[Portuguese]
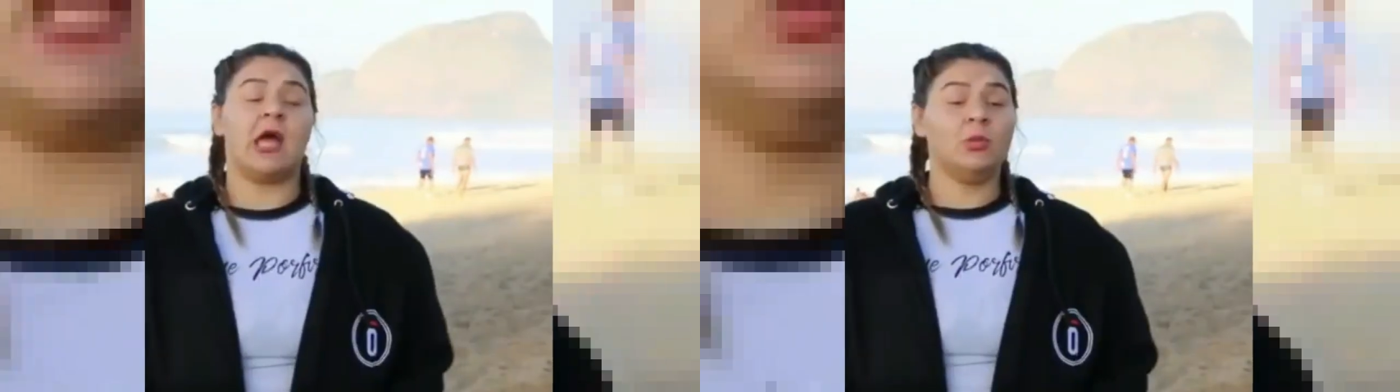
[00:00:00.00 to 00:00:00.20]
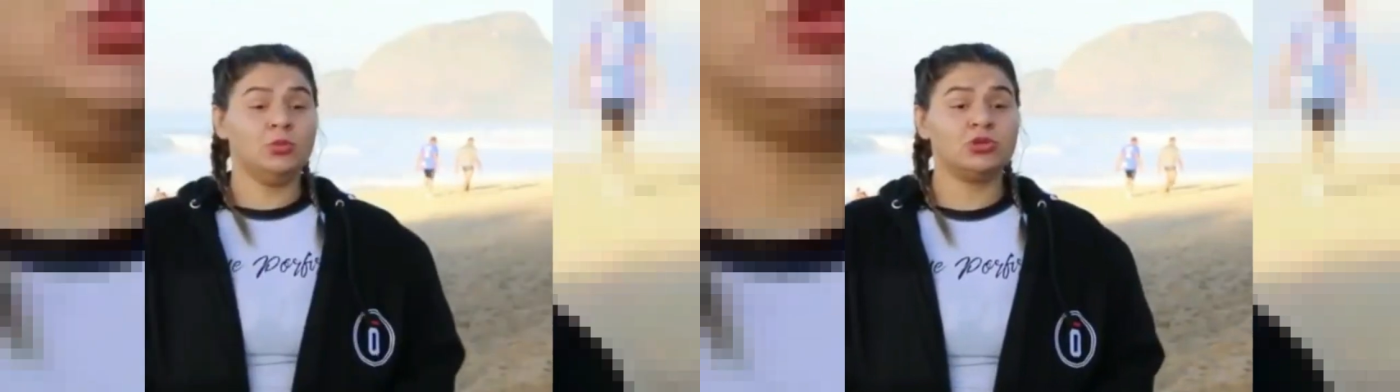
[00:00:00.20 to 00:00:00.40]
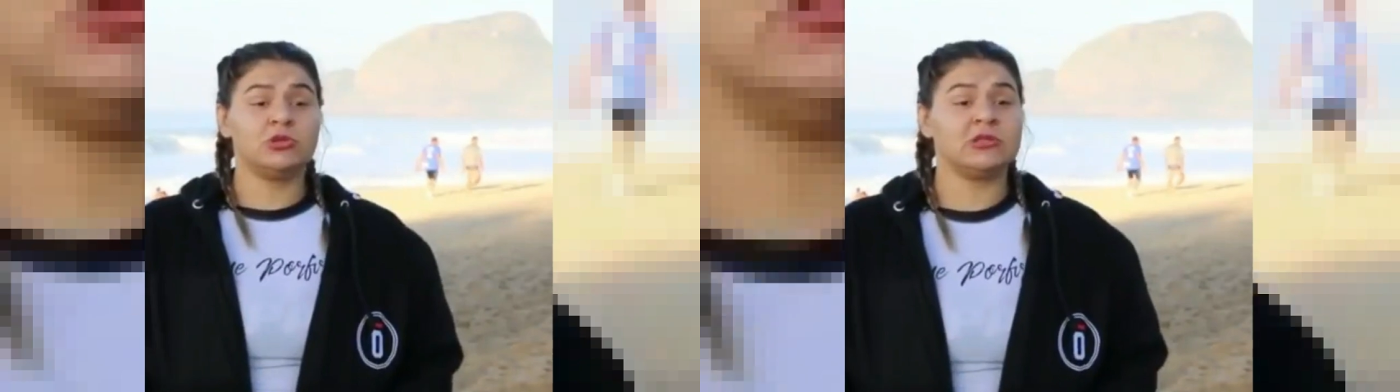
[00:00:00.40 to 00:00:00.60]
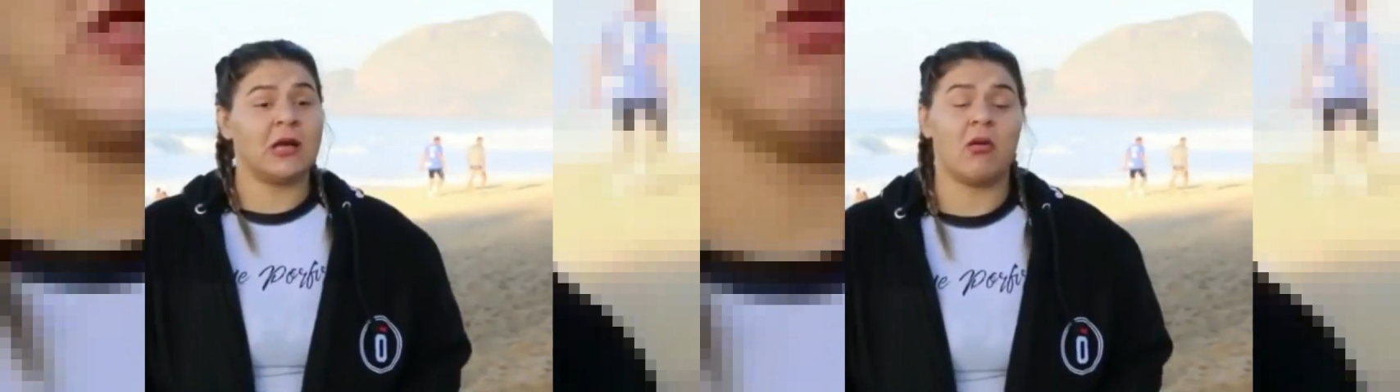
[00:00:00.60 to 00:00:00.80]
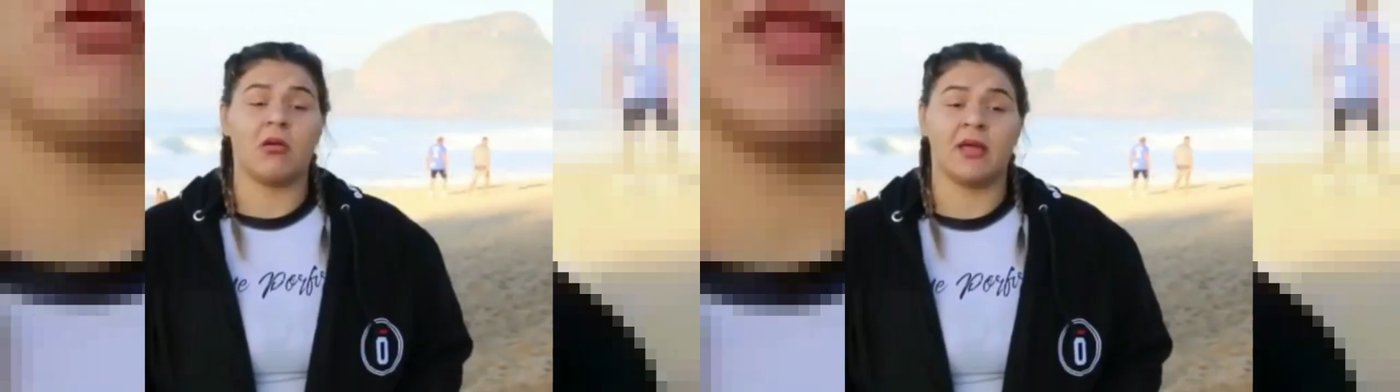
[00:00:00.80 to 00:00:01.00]
Quero muito
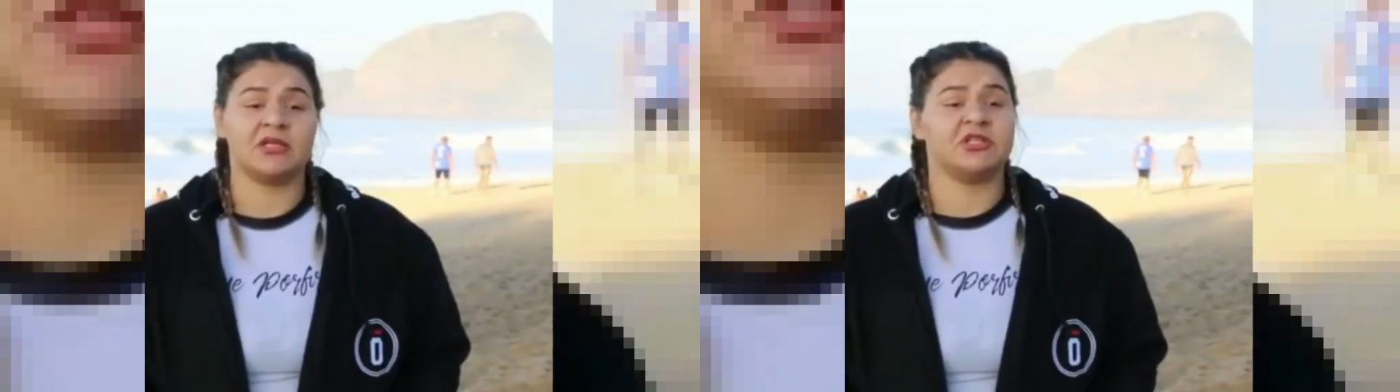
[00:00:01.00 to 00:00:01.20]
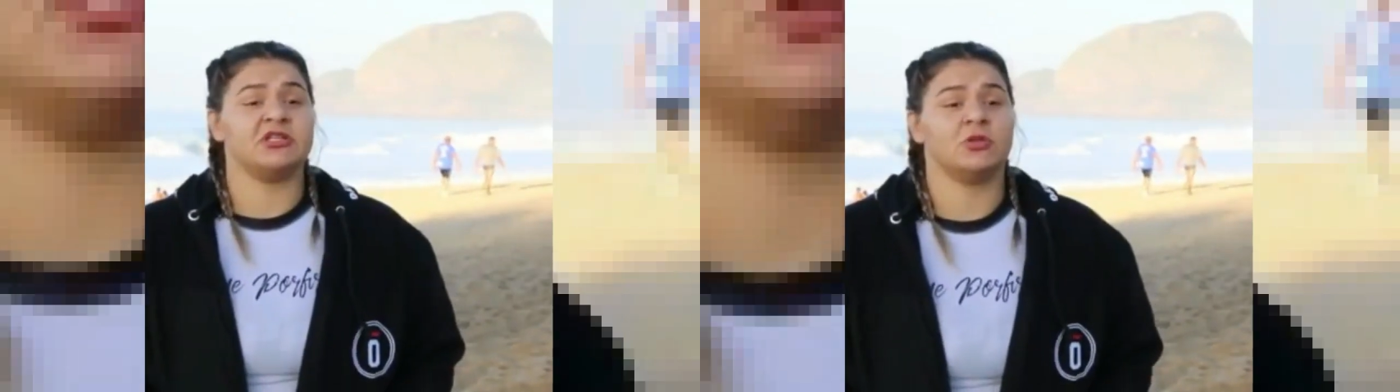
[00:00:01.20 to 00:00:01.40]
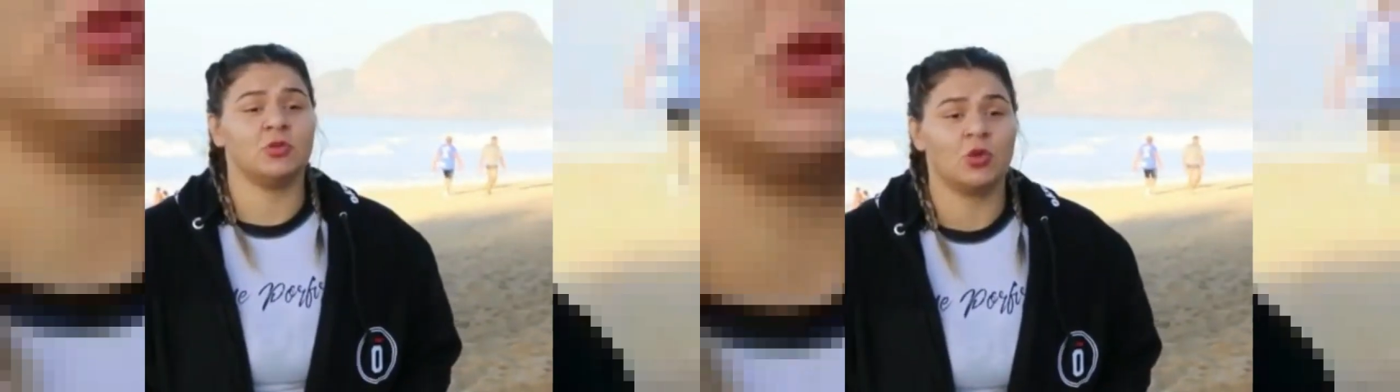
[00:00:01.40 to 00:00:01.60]
lutar com alguém que esteja no